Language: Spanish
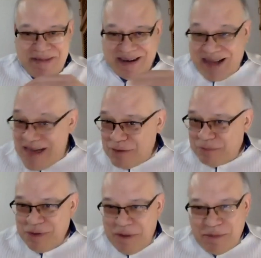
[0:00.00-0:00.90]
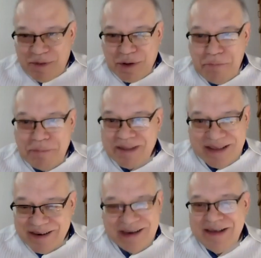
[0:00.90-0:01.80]
mercado, porque no va a poder
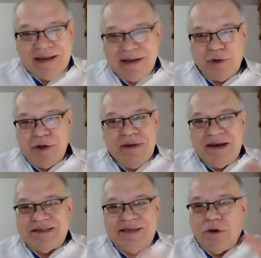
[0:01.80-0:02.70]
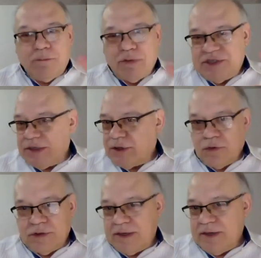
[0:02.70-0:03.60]
competir con niveles de 5%
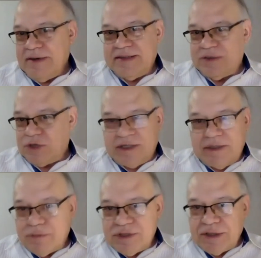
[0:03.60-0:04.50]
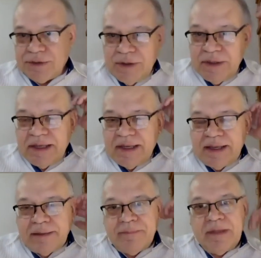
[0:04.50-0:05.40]
contra niveles de 80%
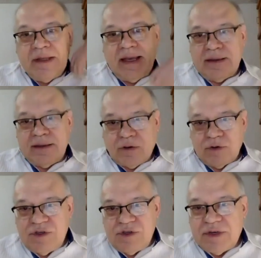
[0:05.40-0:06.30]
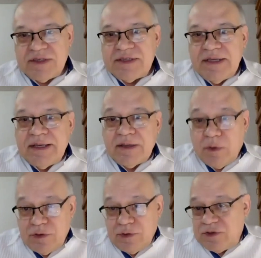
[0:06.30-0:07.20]
eh, en condiciones
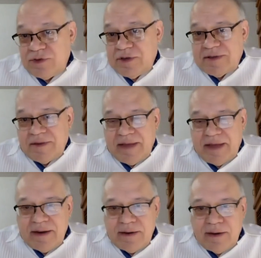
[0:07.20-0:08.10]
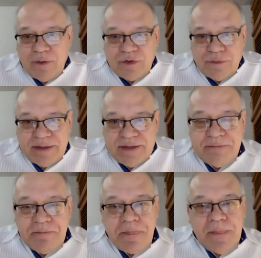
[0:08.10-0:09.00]
cuando estos se, se abrieran en nuestro
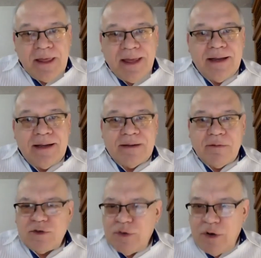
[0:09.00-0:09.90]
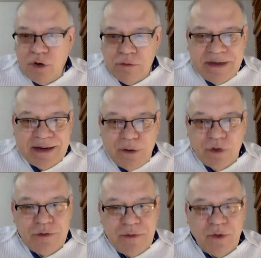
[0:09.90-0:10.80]
país. El trabajo es un enorme
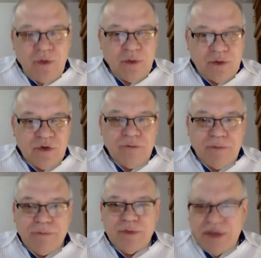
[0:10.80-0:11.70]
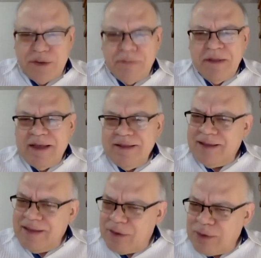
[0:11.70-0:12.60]
rigor. Yo me acuerdo cuando nos lo propusieron,
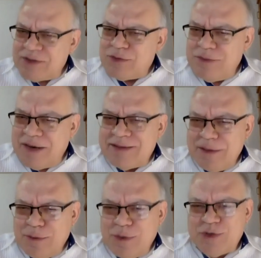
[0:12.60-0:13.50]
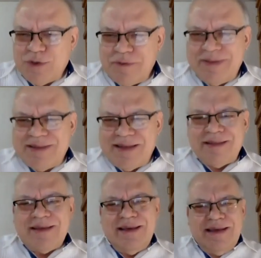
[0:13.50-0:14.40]
y híjoles, un artículo sobre venta
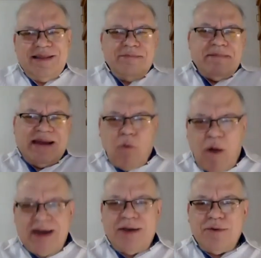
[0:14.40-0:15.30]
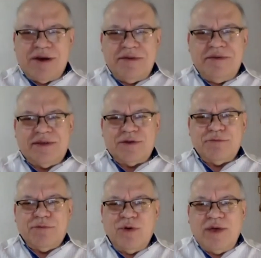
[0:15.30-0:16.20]
de, marihuana en una revista
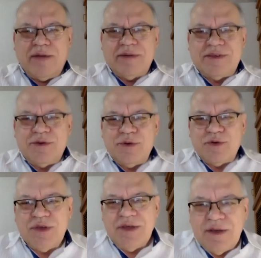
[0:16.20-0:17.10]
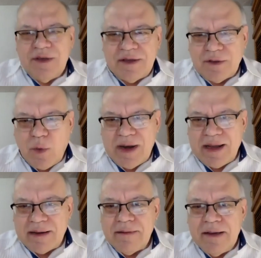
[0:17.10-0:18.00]
antropológica, a ver si no nos eh,
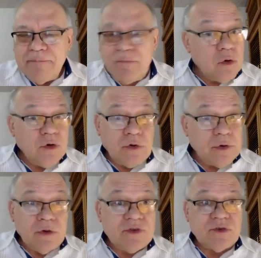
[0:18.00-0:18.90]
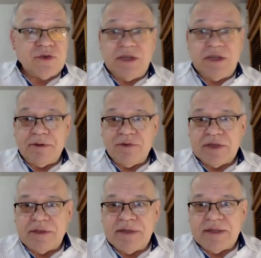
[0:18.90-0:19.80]
cuelgan. No, yo creo que no, se sostiene
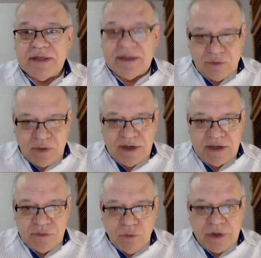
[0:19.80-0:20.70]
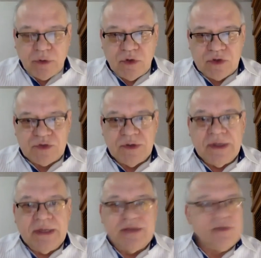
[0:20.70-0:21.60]
perfectamente, es un análisis muy riguroso
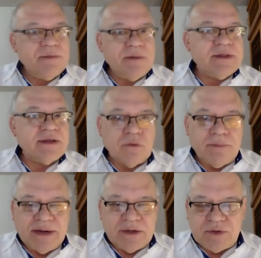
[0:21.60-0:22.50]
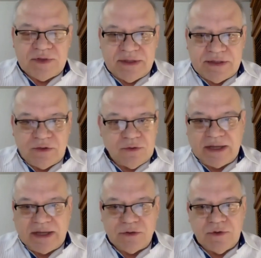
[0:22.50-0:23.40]
y simplemente les comparto estos
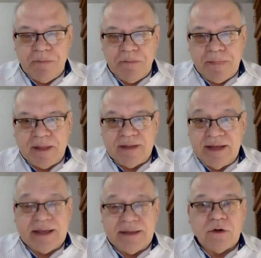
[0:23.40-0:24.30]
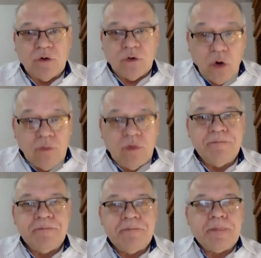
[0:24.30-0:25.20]
datos que tienen que ver con
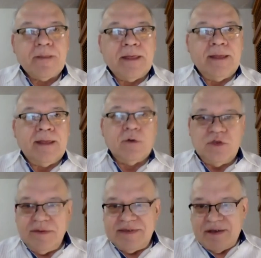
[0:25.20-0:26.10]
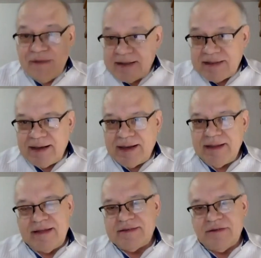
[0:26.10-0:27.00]
cómo e, e inclusive se afecta la
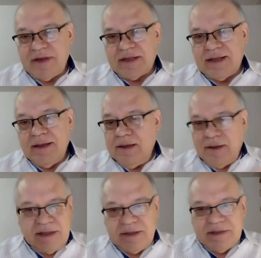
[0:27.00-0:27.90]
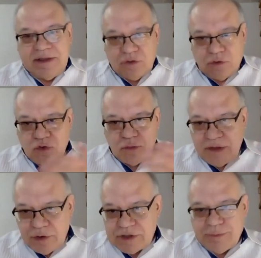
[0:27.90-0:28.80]
calidad y se afecta evidentemente a los
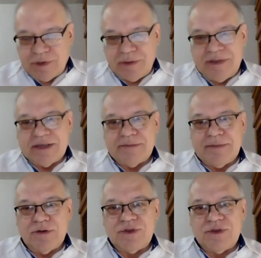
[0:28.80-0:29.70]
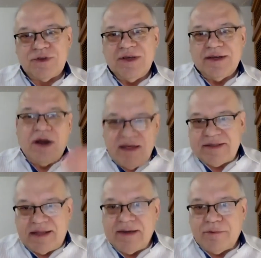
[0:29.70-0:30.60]
consumidores, porque mientras menos regulada
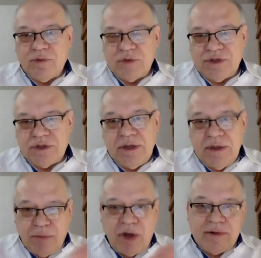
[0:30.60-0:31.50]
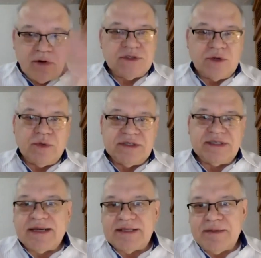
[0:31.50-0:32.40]
está la producción, puede haber
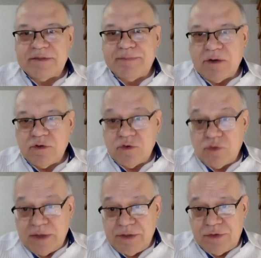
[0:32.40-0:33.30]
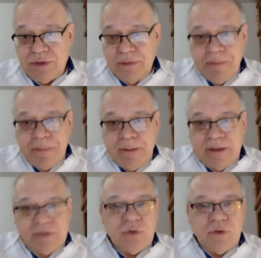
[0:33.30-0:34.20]
consecuencias negativas para los usuarios.
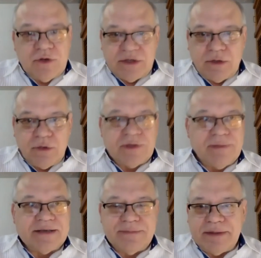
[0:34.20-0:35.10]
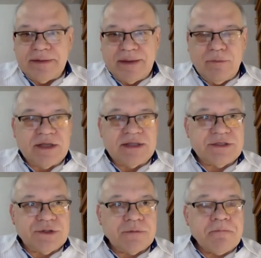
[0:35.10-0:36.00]
Este es uno de los artículos que más me llamó la
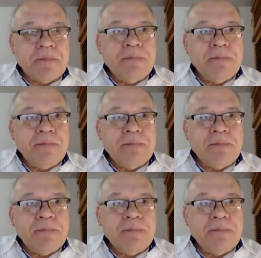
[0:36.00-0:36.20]
atención